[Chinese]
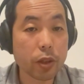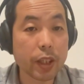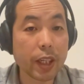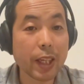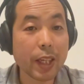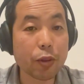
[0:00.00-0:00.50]
就是
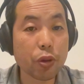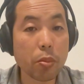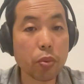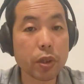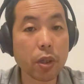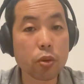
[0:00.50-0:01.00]
加拿大
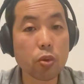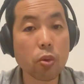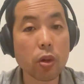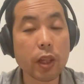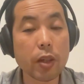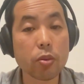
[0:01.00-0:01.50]
宣布向
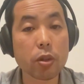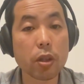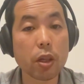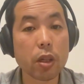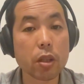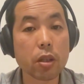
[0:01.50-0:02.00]
中国电动
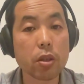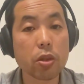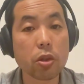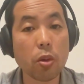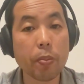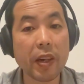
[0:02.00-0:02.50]
车征
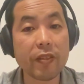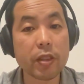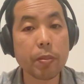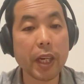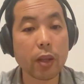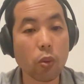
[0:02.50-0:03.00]
收百分
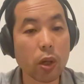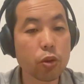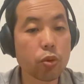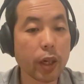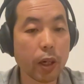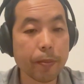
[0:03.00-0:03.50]
之百的
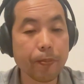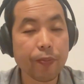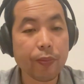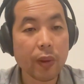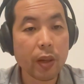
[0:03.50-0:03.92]
关税啊。